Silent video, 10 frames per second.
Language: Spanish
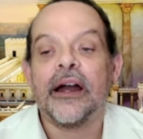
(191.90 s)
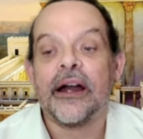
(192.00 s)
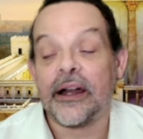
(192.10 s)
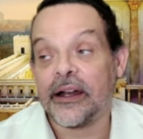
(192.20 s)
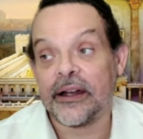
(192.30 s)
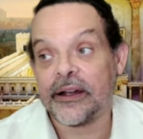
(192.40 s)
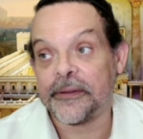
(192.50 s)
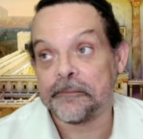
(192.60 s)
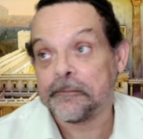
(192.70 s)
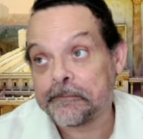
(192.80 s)
Ah,
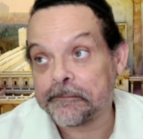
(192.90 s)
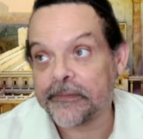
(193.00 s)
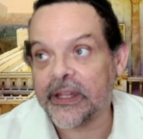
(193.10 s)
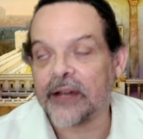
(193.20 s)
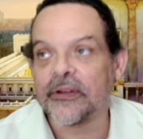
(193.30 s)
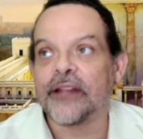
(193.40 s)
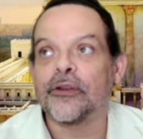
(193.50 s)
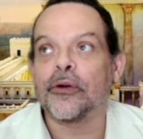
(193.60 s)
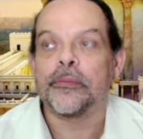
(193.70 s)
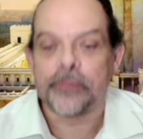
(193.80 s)

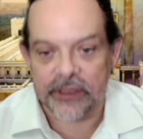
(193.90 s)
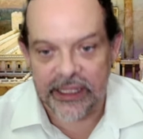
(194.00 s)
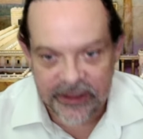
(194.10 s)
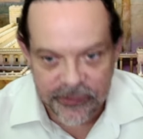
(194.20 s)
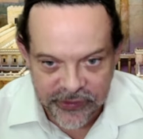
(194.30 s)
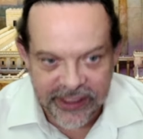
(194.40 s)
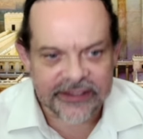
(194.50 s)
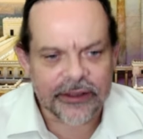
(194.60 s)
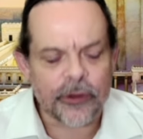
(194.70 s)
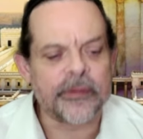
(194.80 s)
hablando en
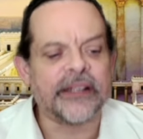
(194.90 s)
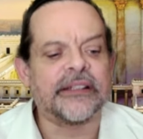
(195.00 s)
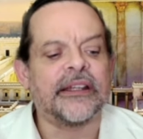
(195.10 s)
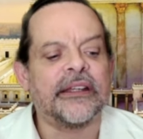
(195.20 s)
diferencia, obviamente,